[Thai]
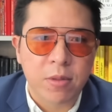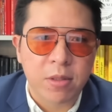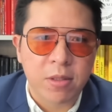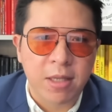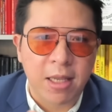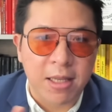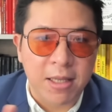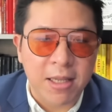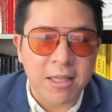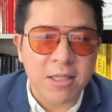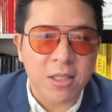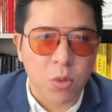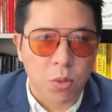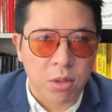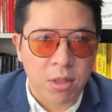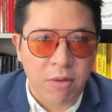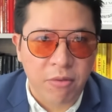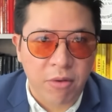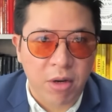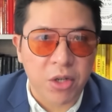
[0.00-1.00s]
ดีที่สุด
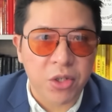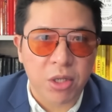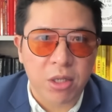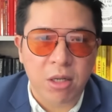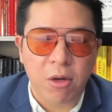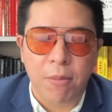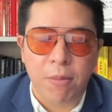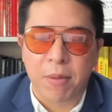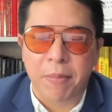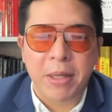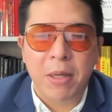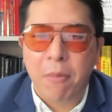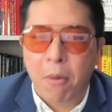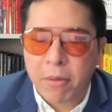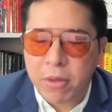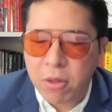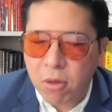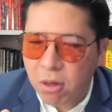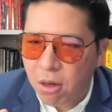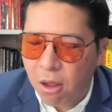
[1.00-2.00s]
ในเวอร์ชันที่เราเป็นไม่ได้บอก
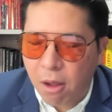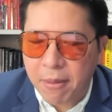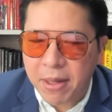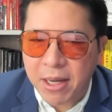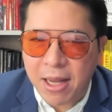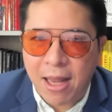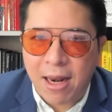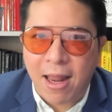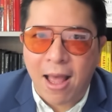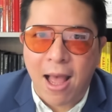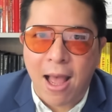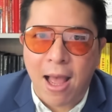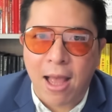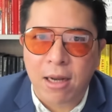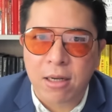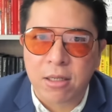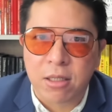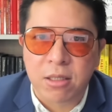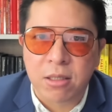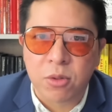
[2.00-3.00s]
ว่าต้องหล่อเป็นดารา
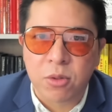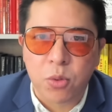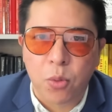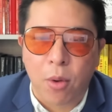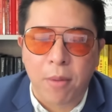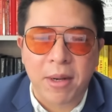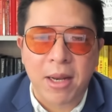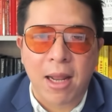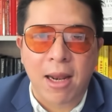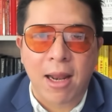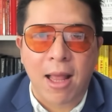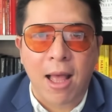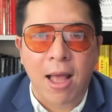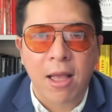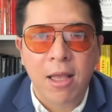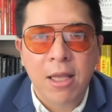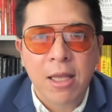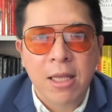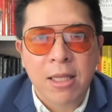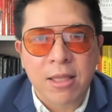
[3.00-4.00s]
หรือสวยเป็นดารา
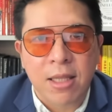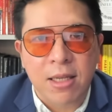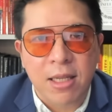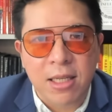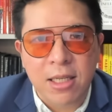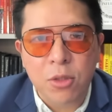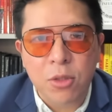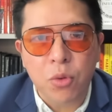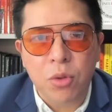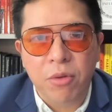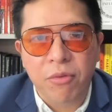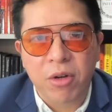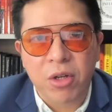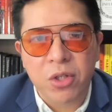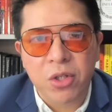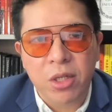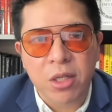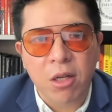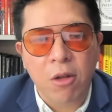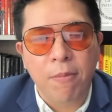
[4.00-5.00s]
แต่ดีที่สุดในเวอร์
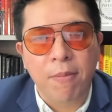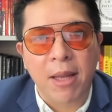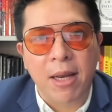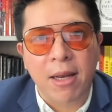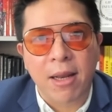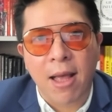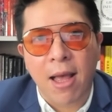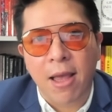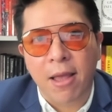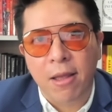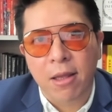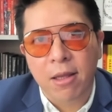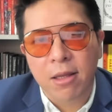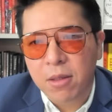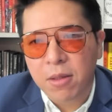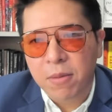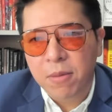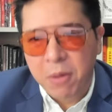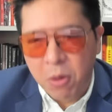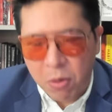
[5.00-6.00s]
ชันที่เราเป็นได้
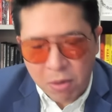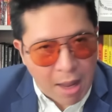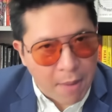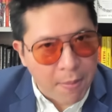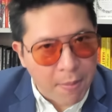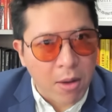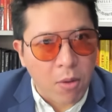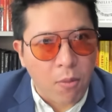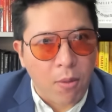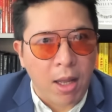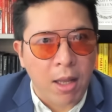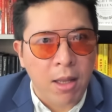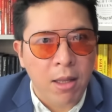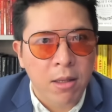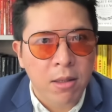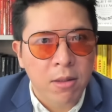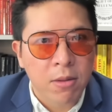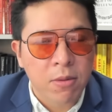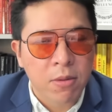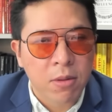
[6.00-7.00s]
มีโอกาสมากกว่า
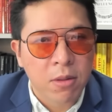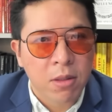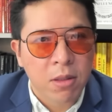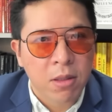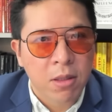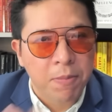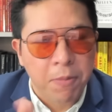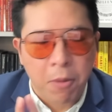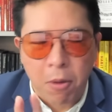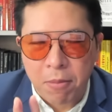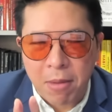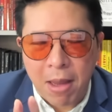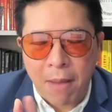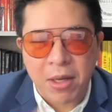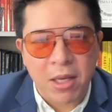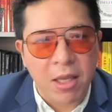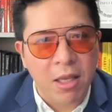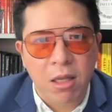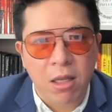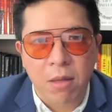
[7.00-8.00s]
ผมย้ำ
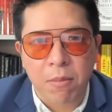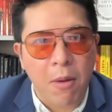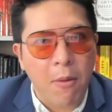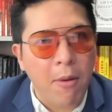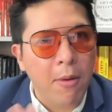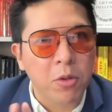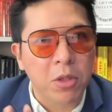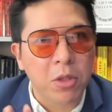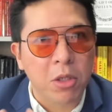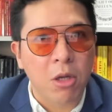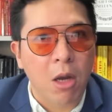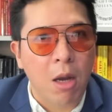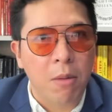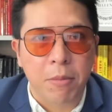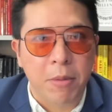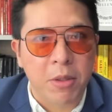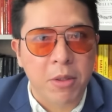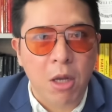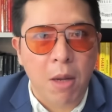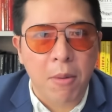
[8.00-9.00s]
อีกทีหนึ่งไม่ว่าคุณจะชอบหรื
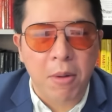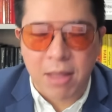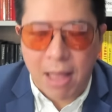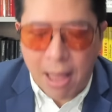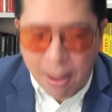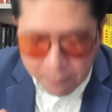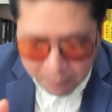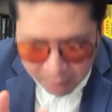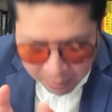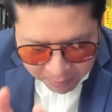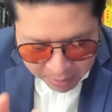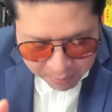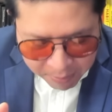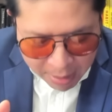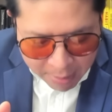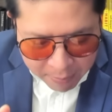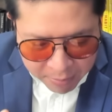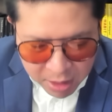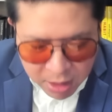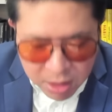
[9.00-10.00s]
อไม่ชอบก็ตามมันเป็นแบ
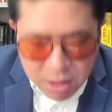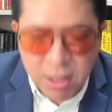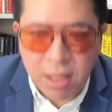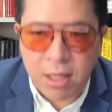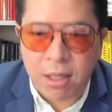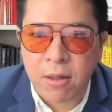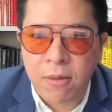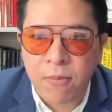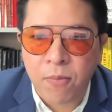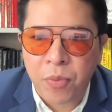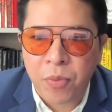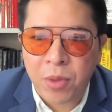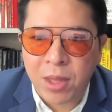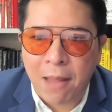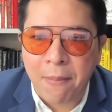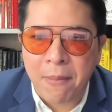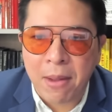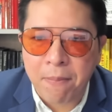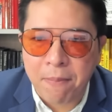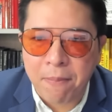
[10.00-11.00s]
บนี้จริงๆและ
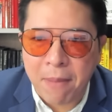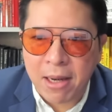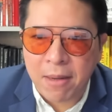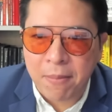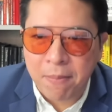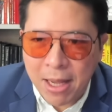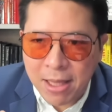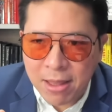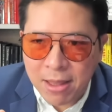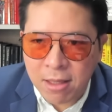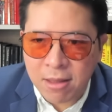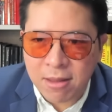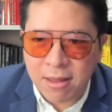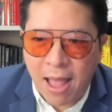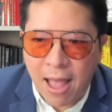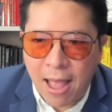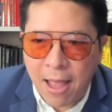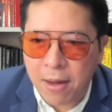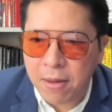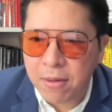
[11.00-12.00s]
มันเป็นมาตั้ง
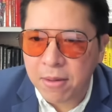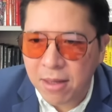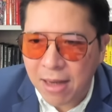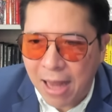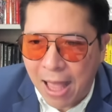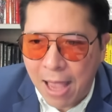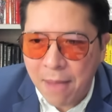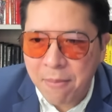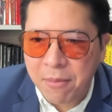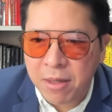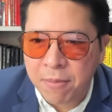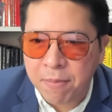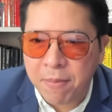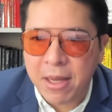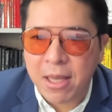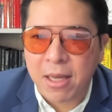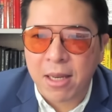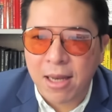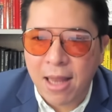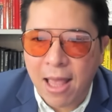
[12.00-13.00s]
แต่หลายหมื่น
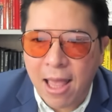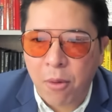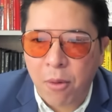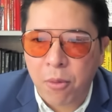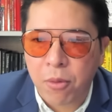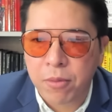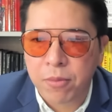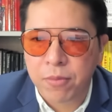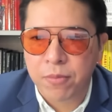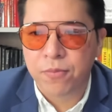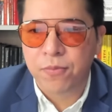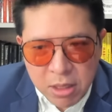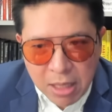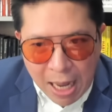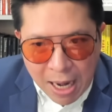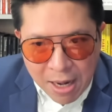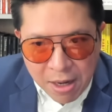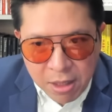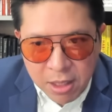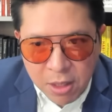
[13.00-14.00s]
ปีที่แล้ว
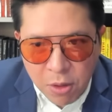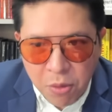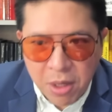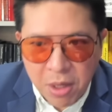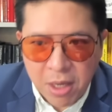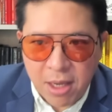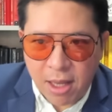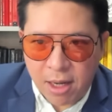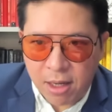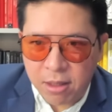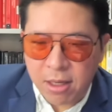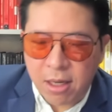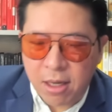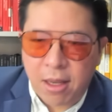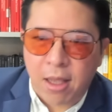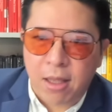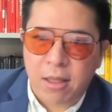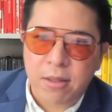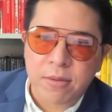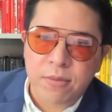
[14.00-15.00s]
อันนึงที่เขาเขียนในเนี้ย